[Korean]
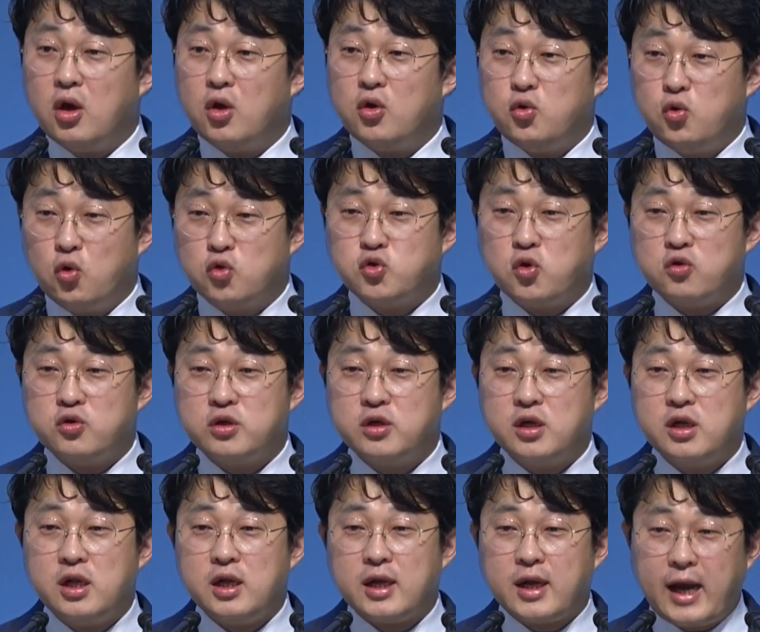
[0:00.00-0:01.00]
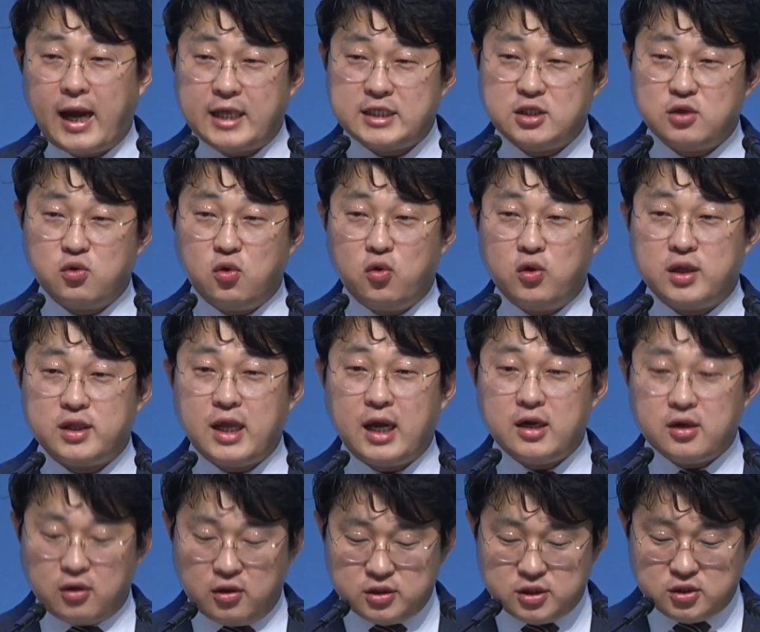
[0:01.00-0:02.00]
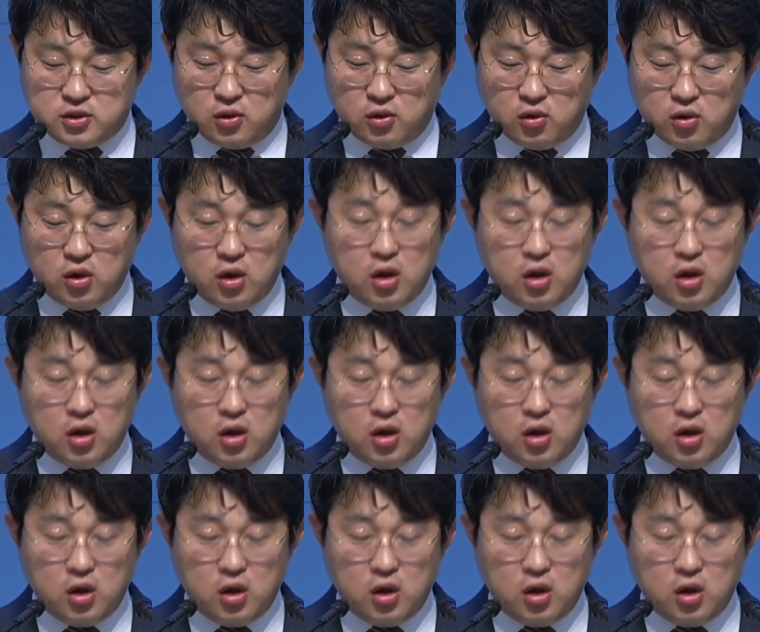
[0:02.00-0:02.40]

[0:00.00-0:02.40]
요소들을 가지고 있다는 것이죠.